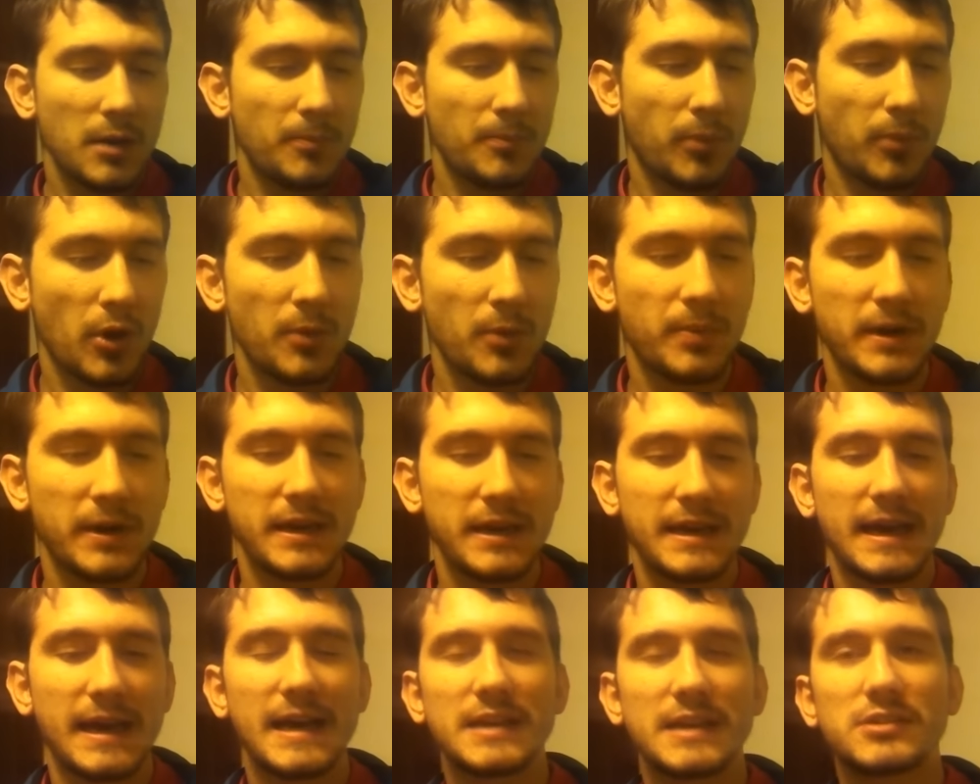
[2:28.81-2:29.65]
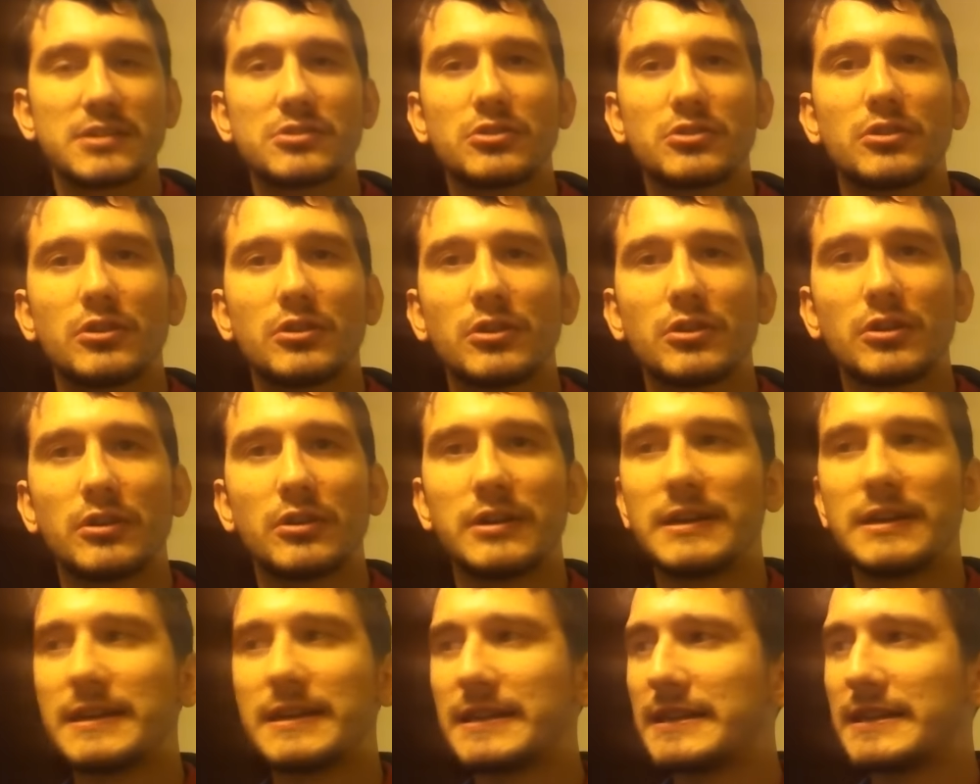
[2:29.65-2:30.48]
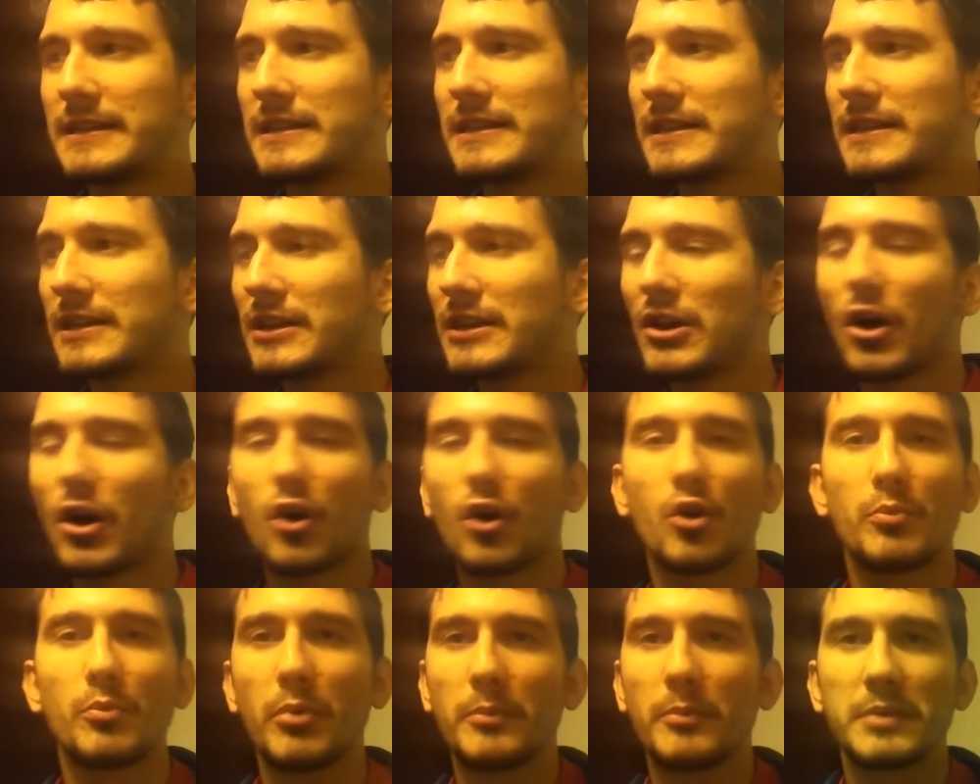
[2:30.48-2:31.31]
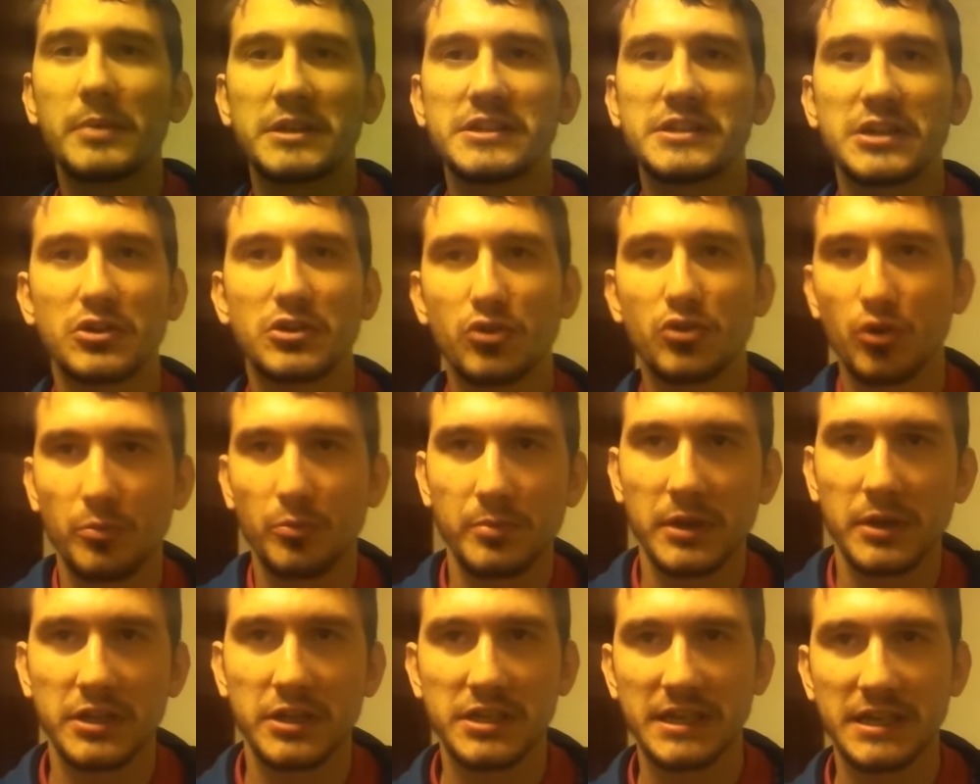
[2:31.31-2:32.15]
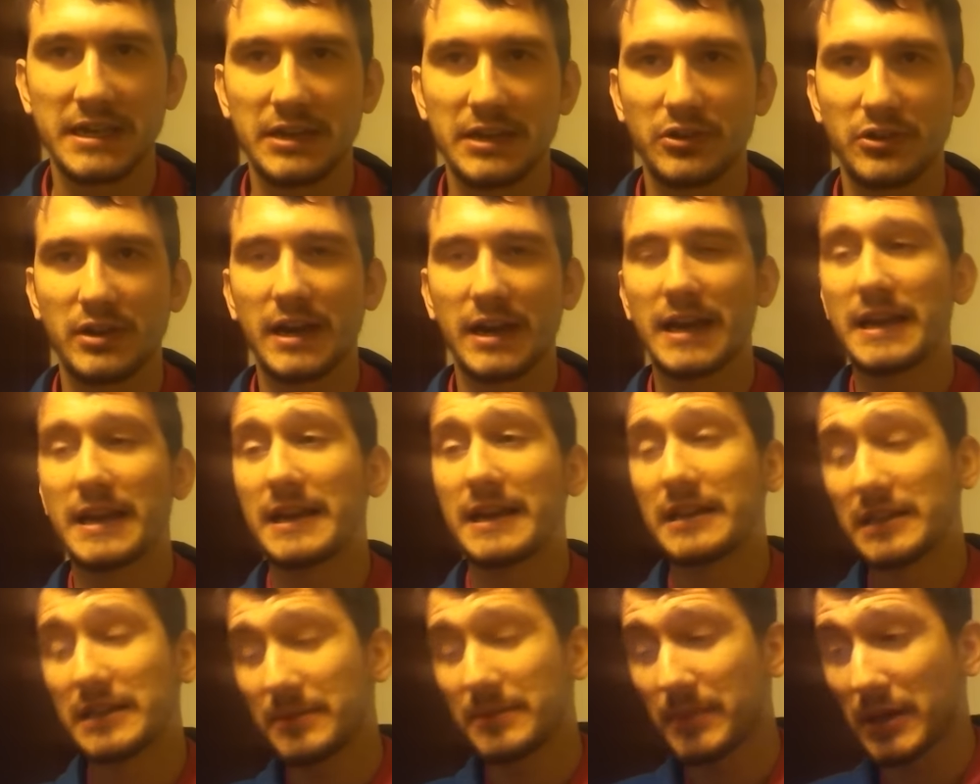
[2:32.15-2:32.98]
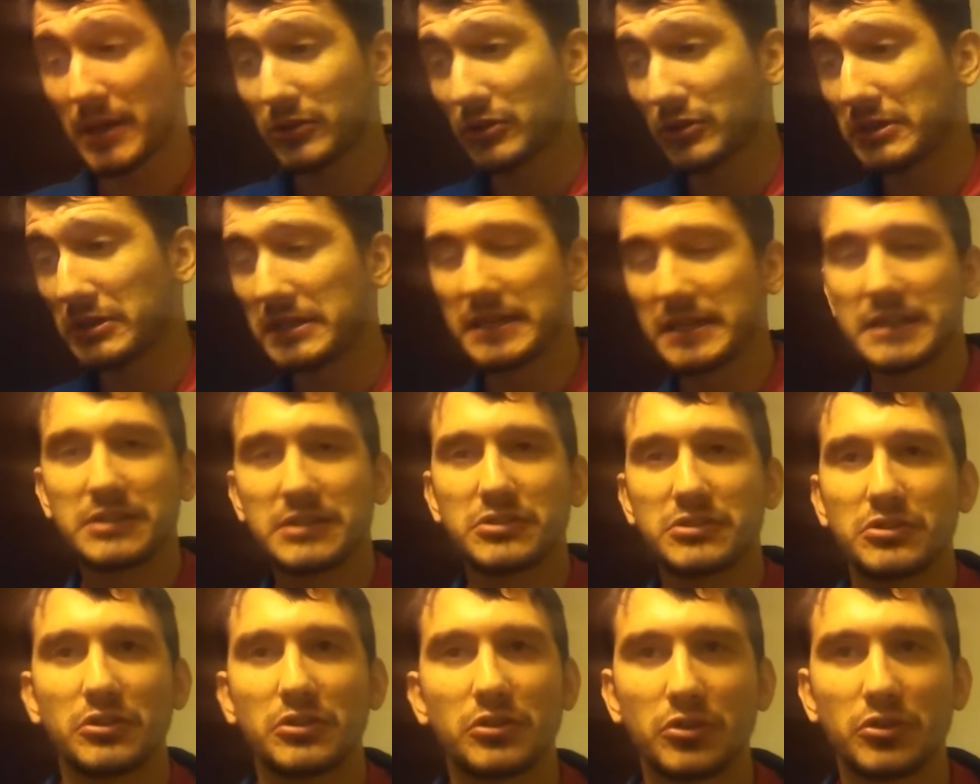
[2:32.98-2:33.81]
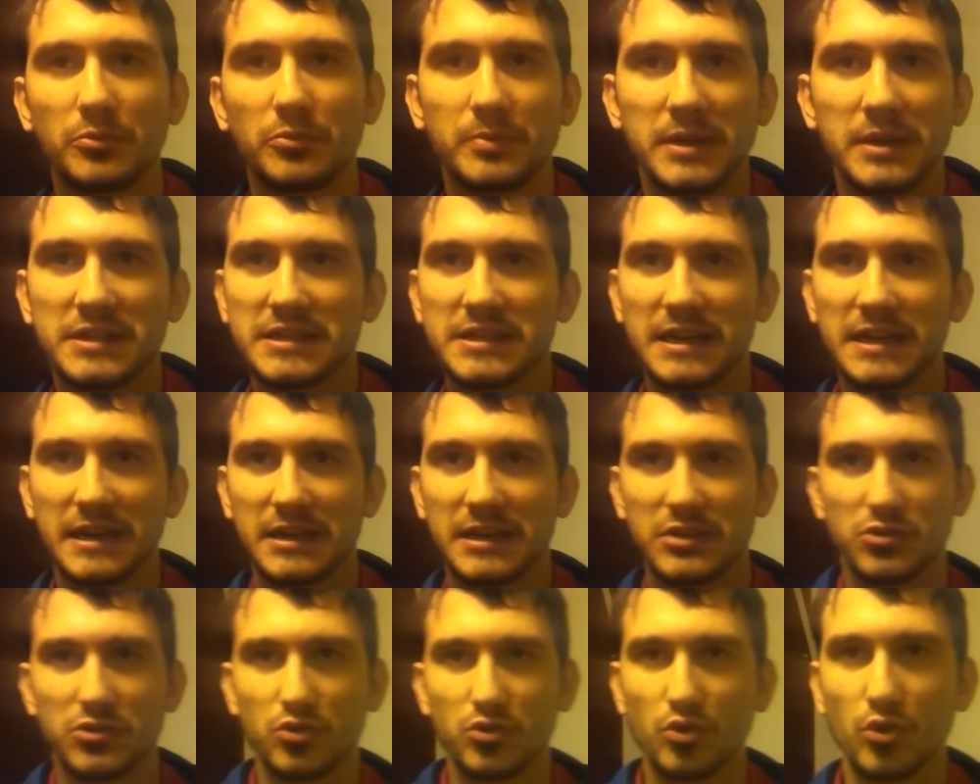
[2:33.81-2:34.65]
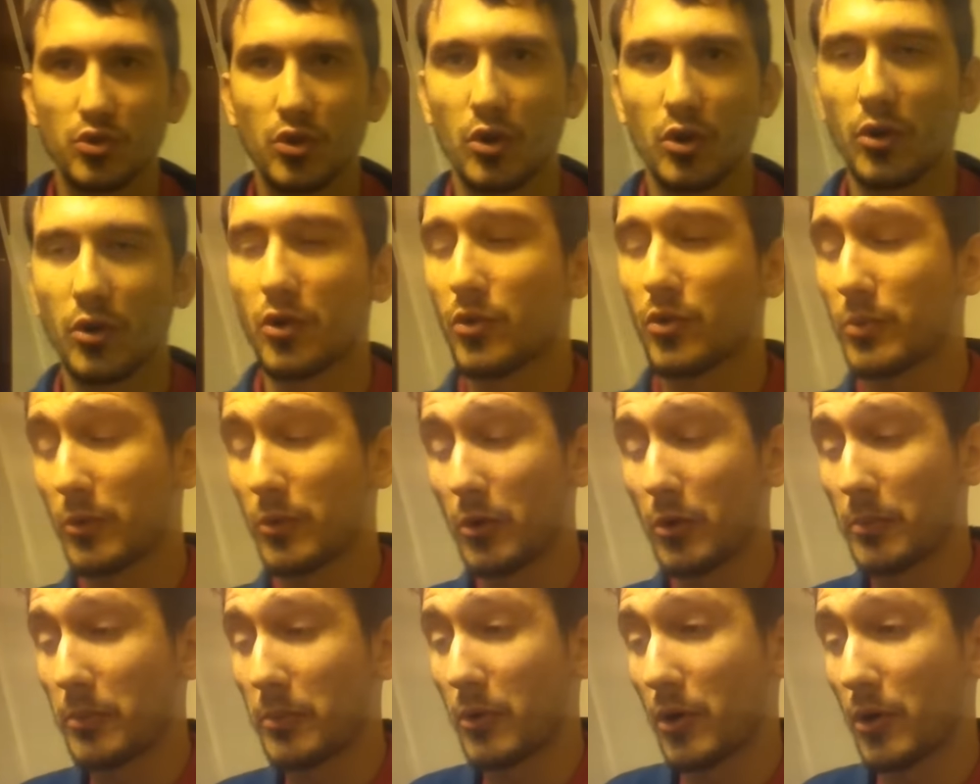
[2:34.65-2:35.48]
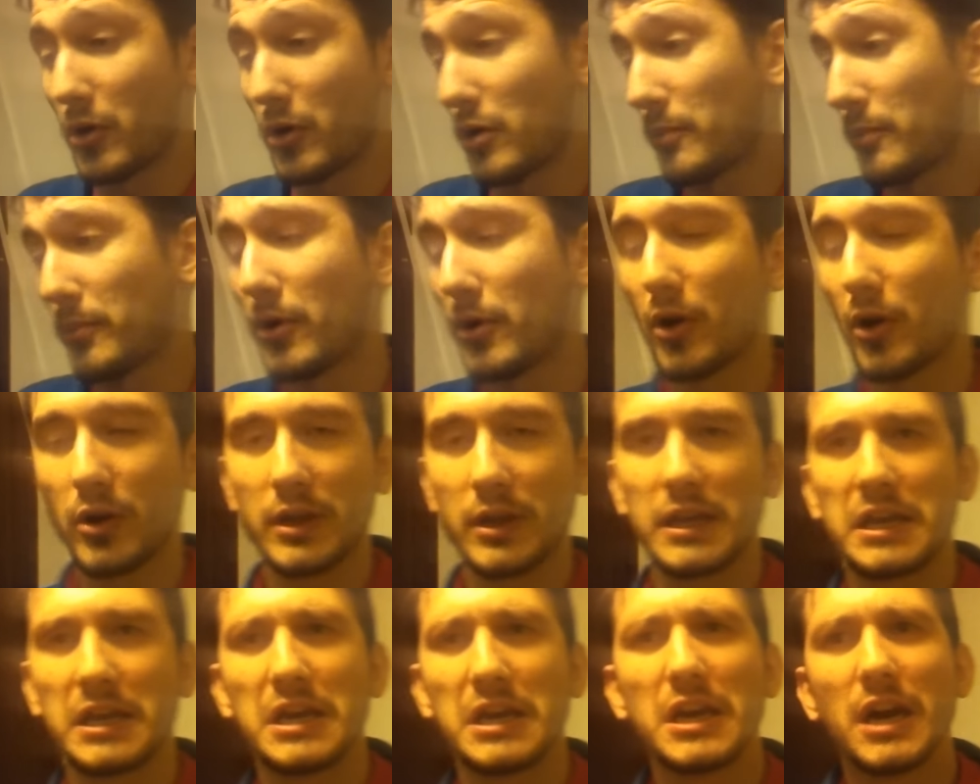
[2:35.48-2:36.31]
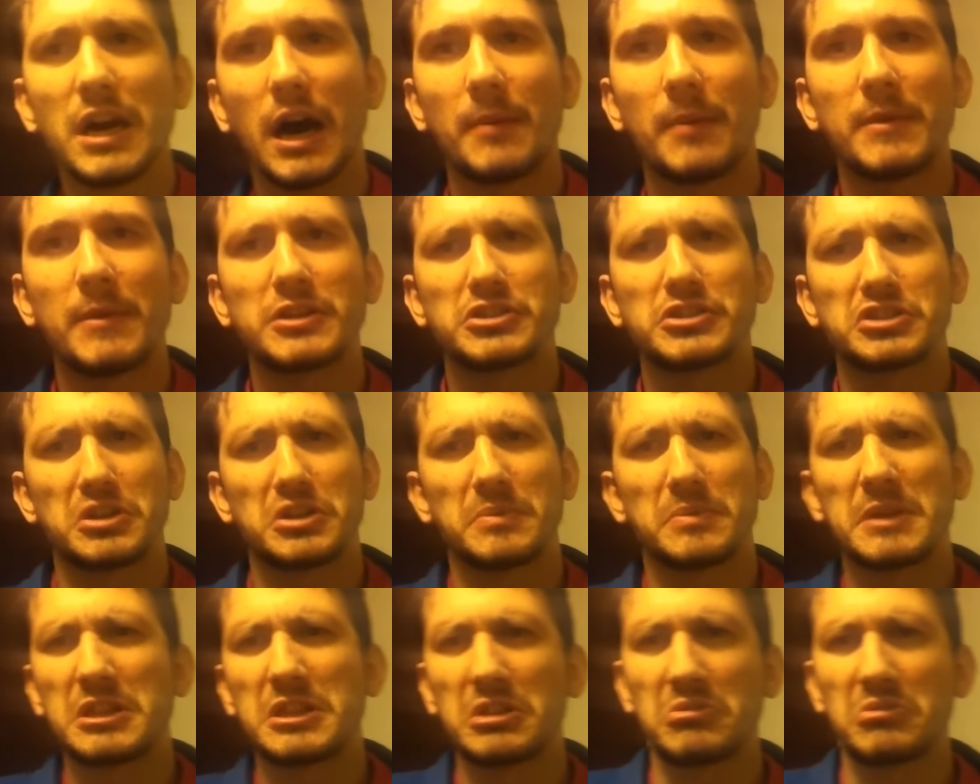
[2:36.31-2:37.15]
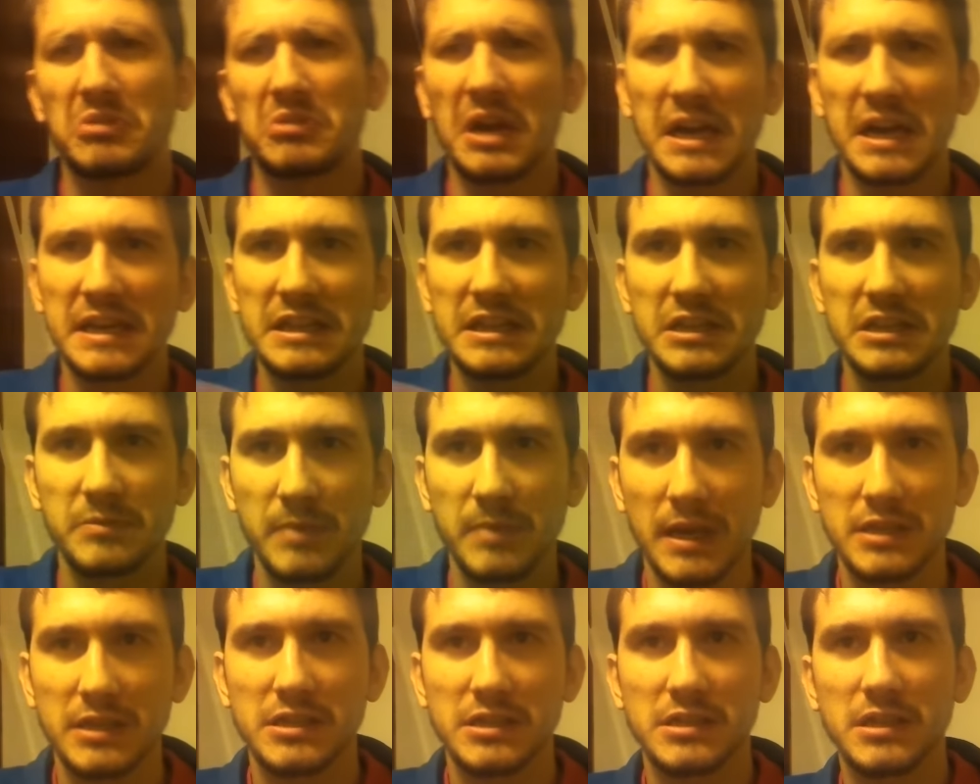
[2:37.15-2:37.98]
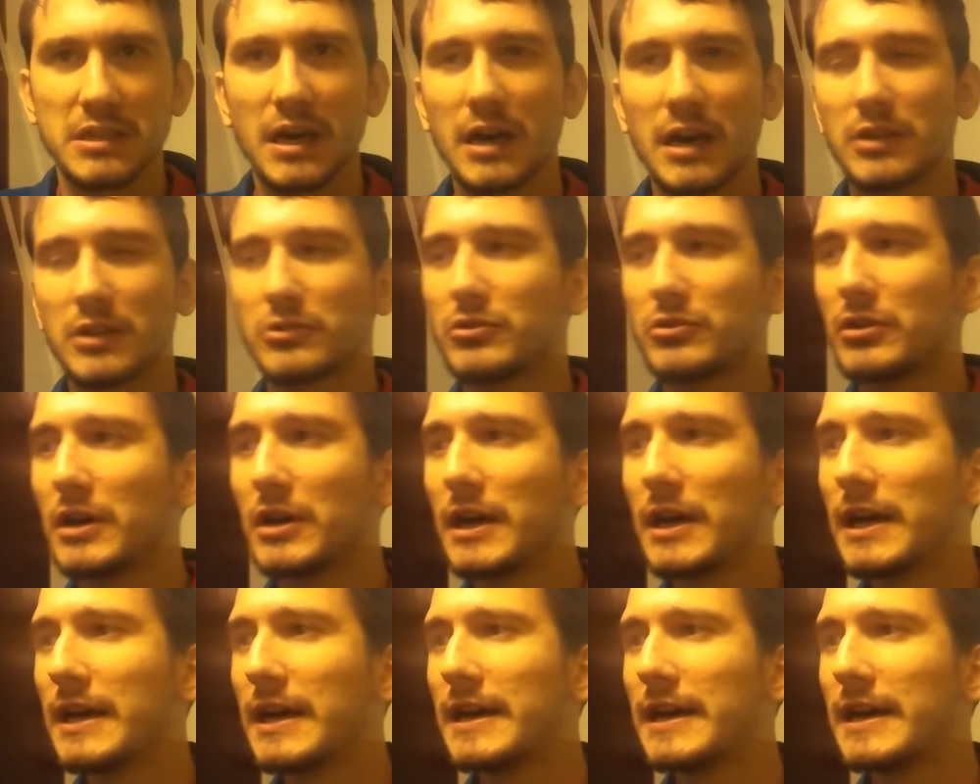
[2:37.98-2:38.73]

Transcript: Poi per il resto eh, il eh, logo può piacere o non piacere, ok? Ripeto, all'inizio non piacerà a nessuno o, po o, pochi, a me sinceramente non è che dispiaccia tanto.